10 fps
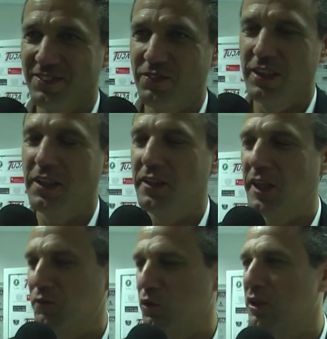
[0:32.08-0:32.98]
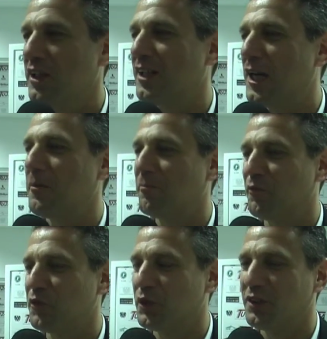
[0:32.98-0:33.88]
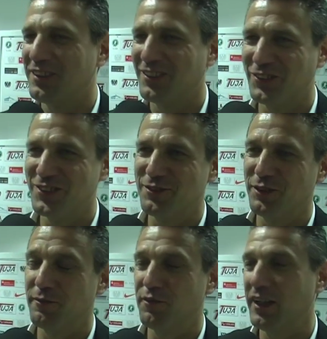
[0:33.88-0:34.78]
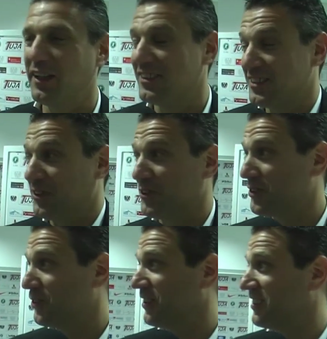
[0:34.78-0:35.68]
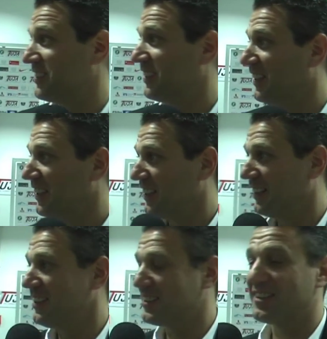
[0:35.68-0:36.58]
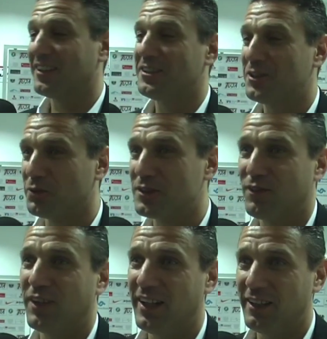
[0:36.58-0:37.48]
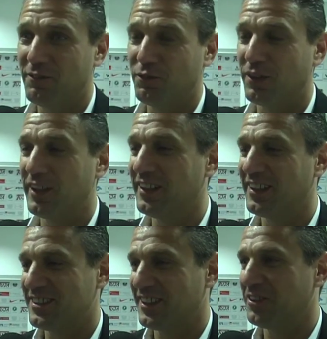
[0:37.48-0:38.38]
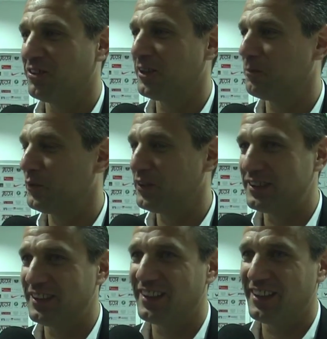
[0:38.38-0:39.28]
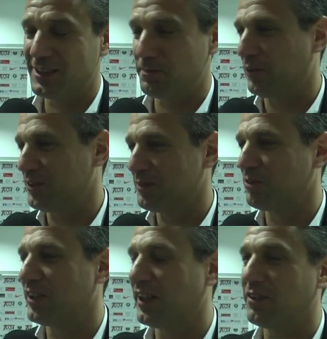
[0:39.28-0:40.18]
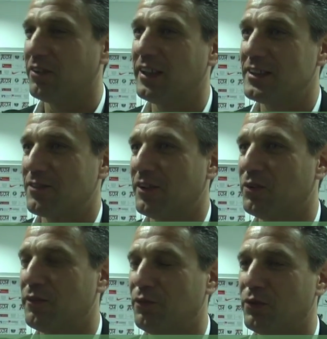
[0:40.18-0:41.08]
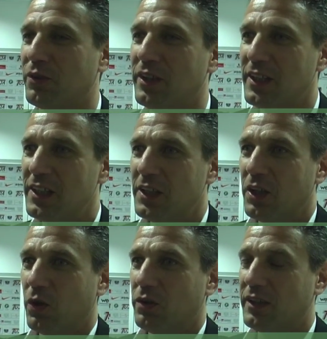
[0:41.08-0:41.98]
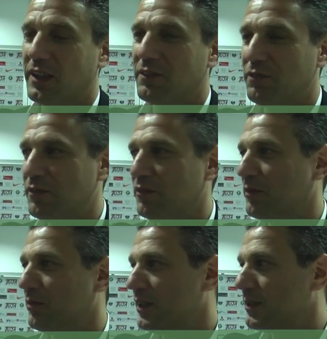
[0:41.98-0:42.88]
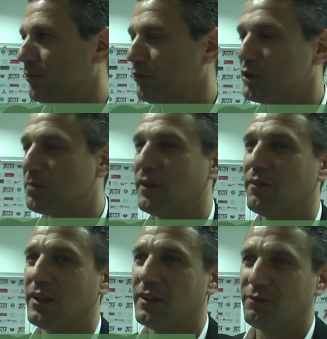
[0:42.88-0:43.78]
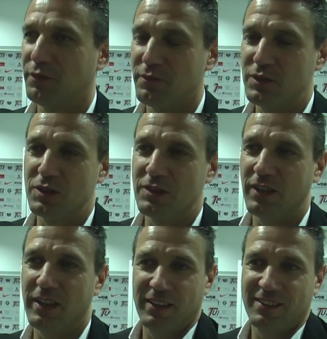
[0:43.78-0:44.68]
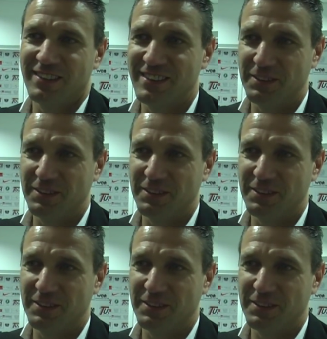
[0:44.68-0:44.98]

ist wirklich ein denkwürdiger Abend für uns, für den Verein. Hansa Rostock ist ein riesen Traditionsverein. Vor einiger Zeit noch in der Bundesliga, jetzt bei uns im Stadion geht 2-0 in Führung. Und dann gewinnen wir mit diesem Fußball äh, 5 zu 2. Das ist,